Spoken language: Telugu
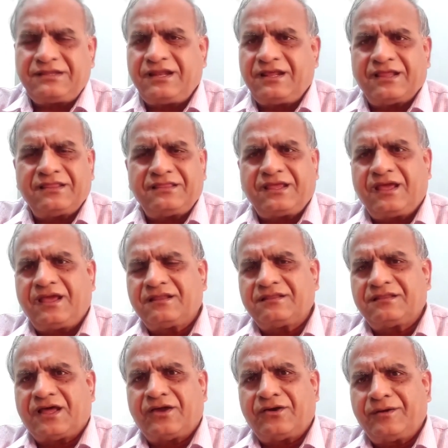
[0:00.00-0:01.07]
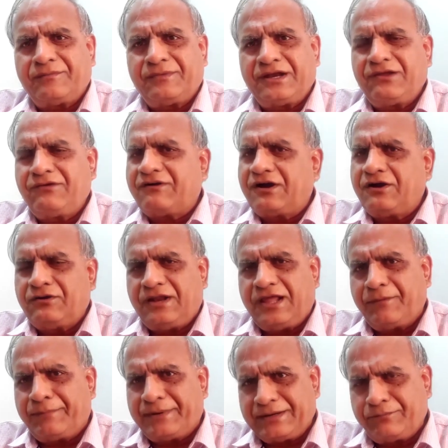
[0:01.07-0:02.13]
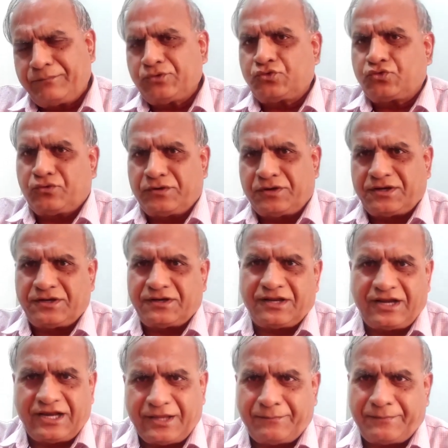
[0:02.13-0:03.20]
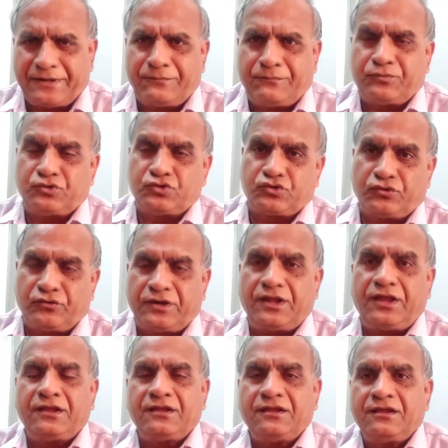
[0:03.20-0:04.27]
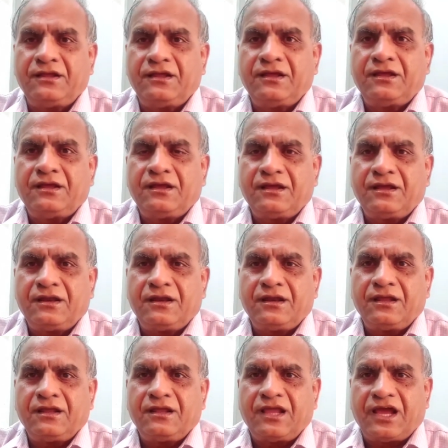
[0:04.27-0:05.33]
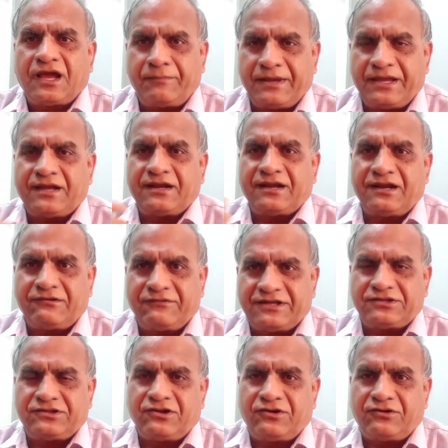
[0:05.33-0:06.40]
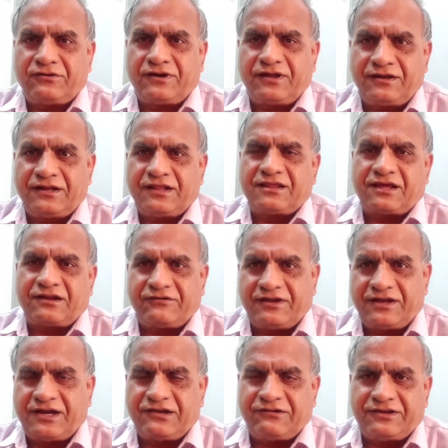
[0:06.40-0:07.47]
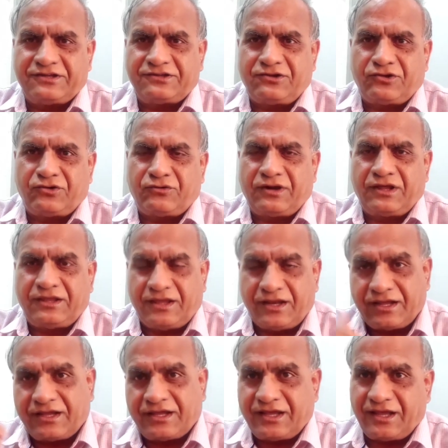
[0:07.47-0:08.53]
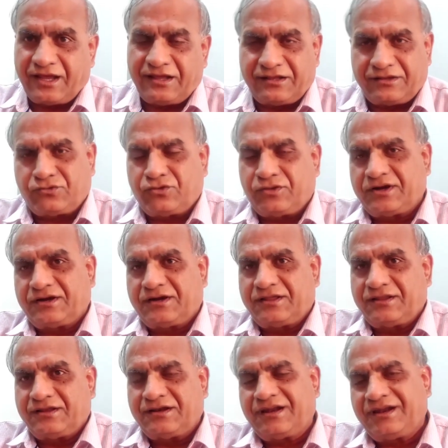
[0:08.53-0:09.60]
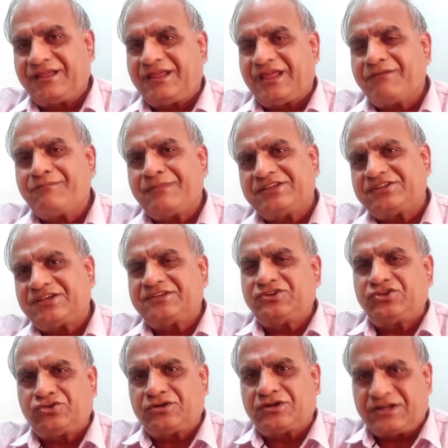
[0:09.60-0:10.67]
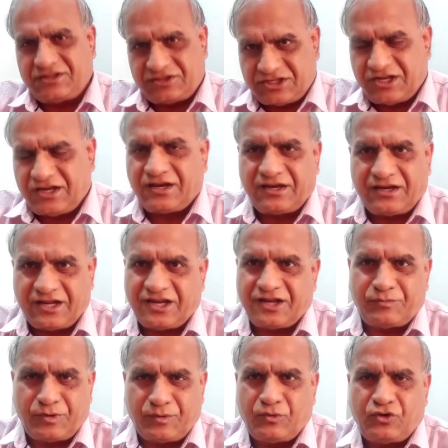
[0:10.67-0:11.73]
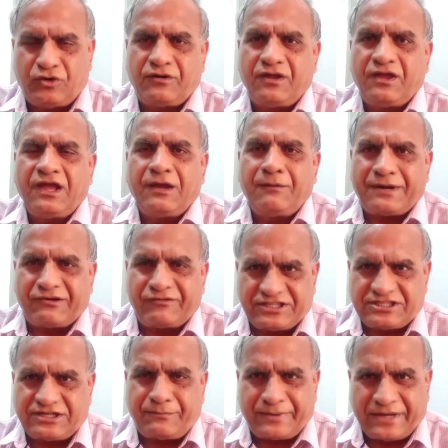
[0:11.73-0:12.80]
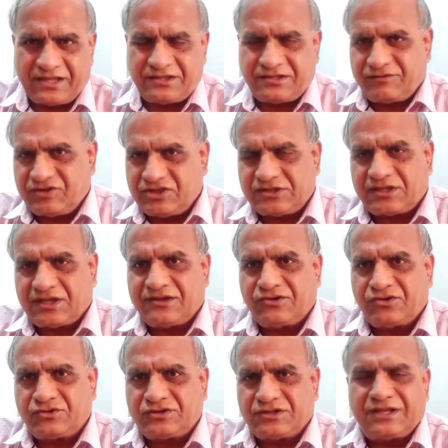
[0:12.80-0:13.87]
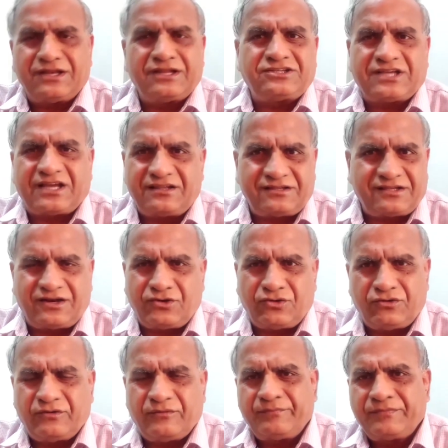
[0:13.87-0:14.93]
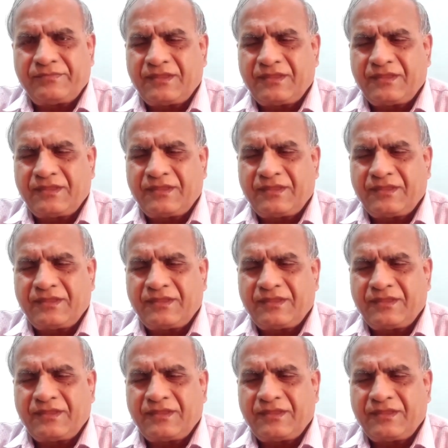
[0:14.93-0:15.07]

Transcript: అసలు ఎంత దారుణమండి వాళ్ళు లేపనం పూసుకుంటారంట లేపనం పూసుకుంటే యాభై ఆరేళ్ల వయసులో కూడా లేదా అరవై ఏళ్ళ వయసులో కూడా ఈయనకే కుదరట్లేదండి అంటే ఏం మెసేజ్ ఇస్తున్నారు ఇచ్చేయటానికైనా మీరు ప్రవచన పైత్యం ఈ స్థాయికి వచ్చింది నేను చాలాసార్లు